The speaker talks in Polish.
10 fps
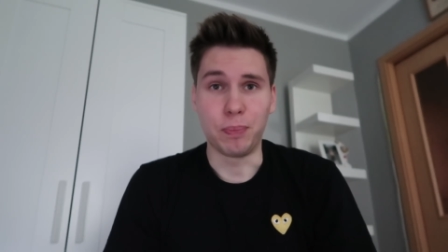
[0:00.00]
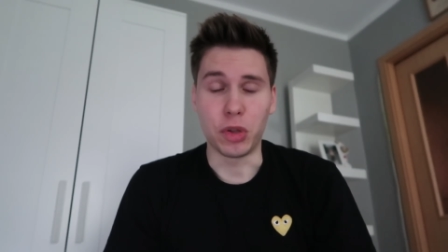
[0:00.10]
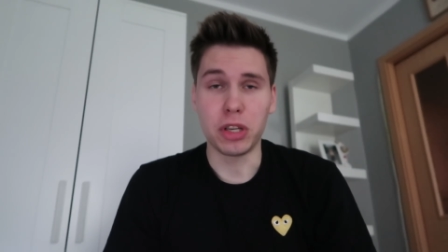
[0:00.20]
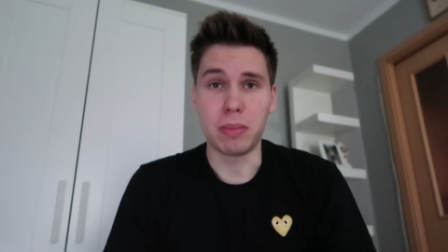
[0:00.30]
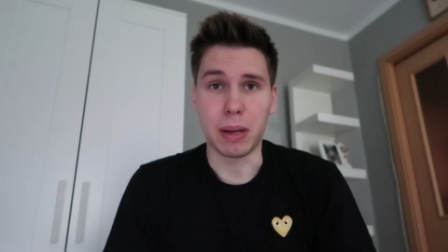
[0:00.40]

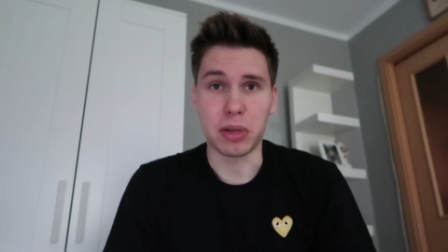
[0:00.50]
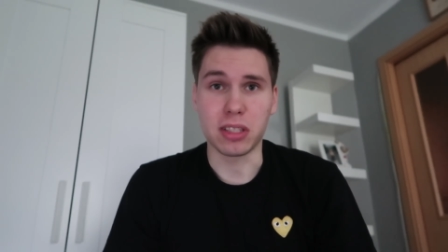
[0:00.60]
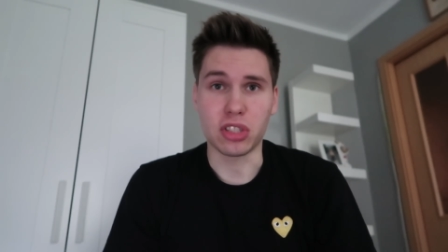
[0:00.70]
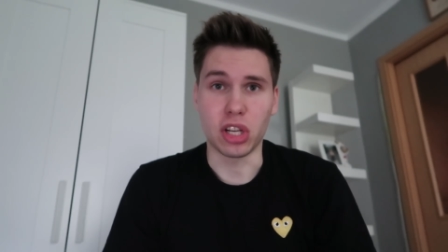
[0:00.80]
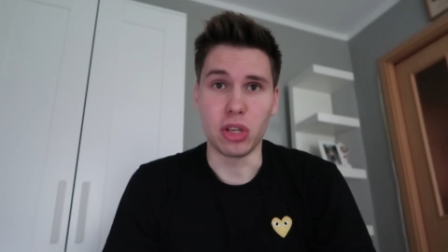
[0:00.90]
no i
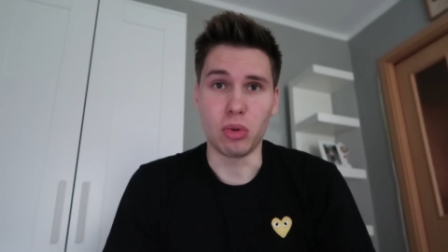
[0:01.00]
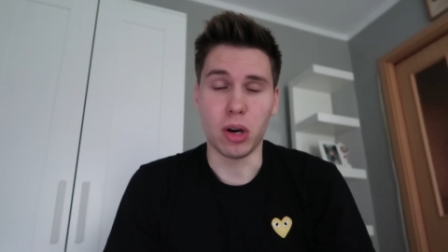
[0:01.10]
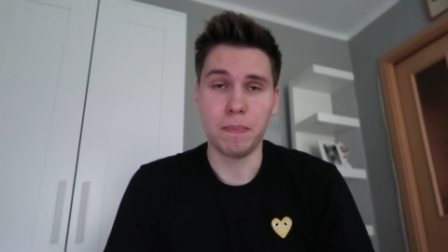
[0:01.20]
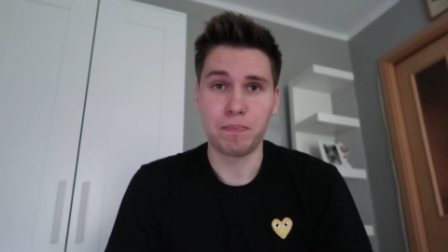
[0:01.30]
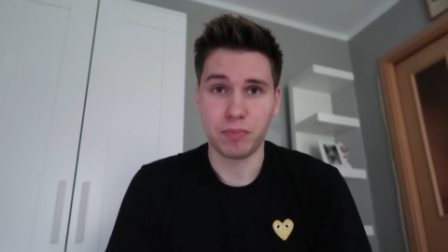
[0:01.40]
bramkę
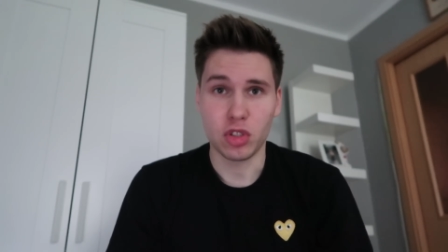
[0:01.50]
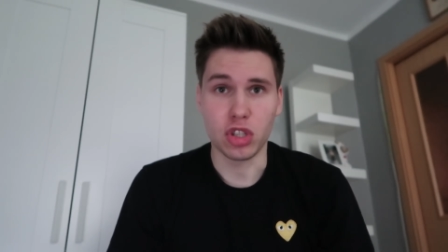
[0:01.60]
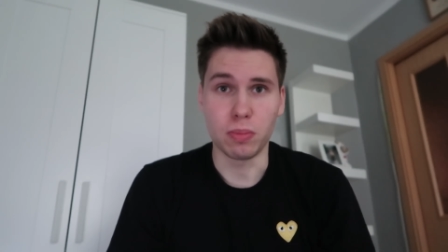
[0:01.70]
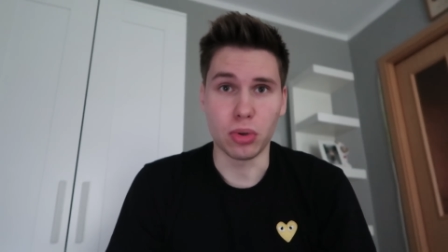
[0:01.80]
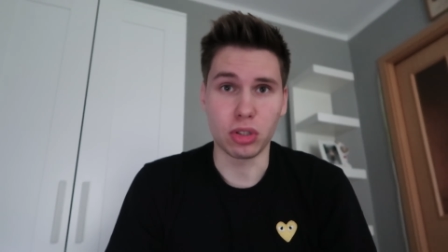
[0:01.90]
strzeliło,
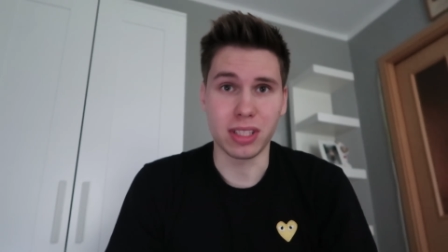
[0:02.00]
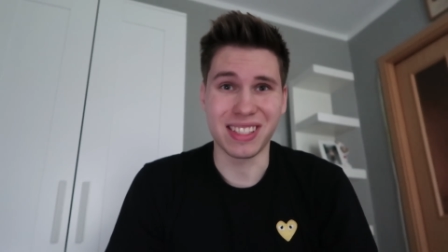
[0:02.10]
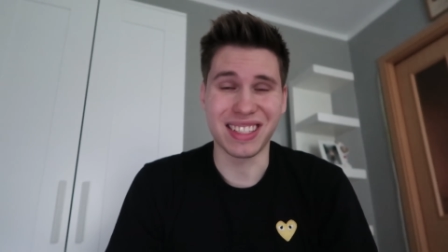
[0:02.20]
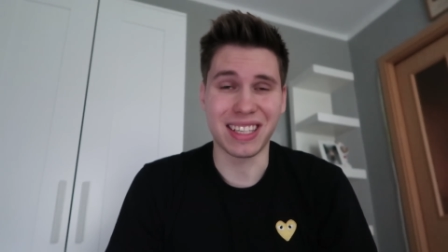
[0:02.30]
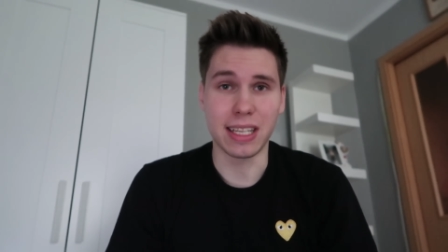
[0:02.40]
trzy
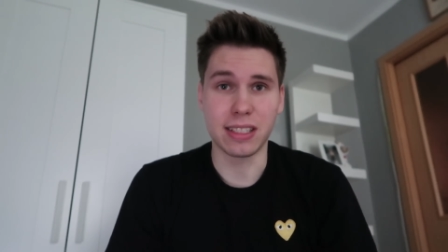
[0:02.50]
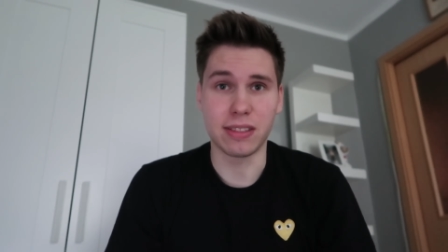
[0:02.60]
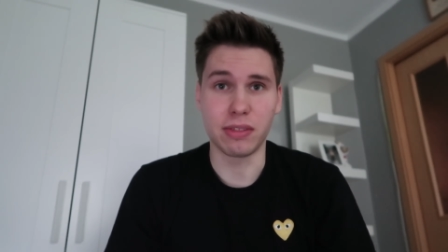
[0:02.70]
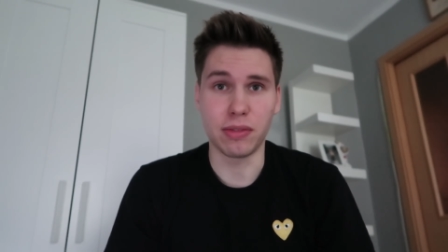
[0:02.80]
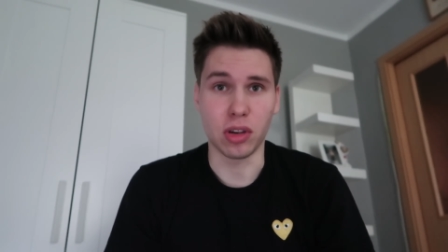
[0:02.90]
punkty z
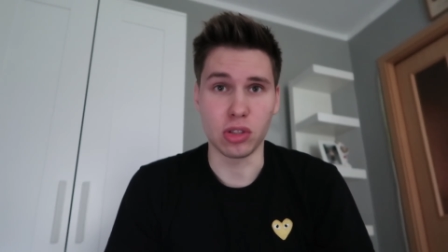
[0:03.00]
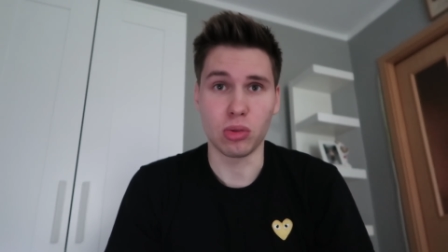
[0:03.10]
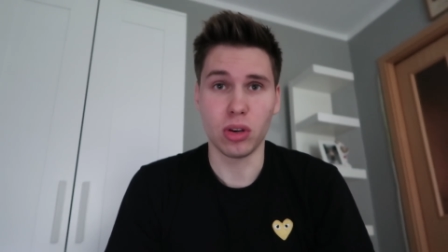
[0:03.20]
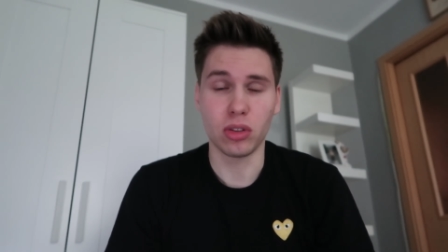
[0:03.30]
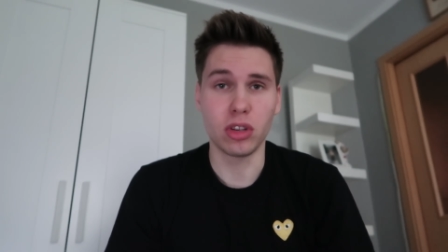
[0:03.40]
Kielc wywiozło,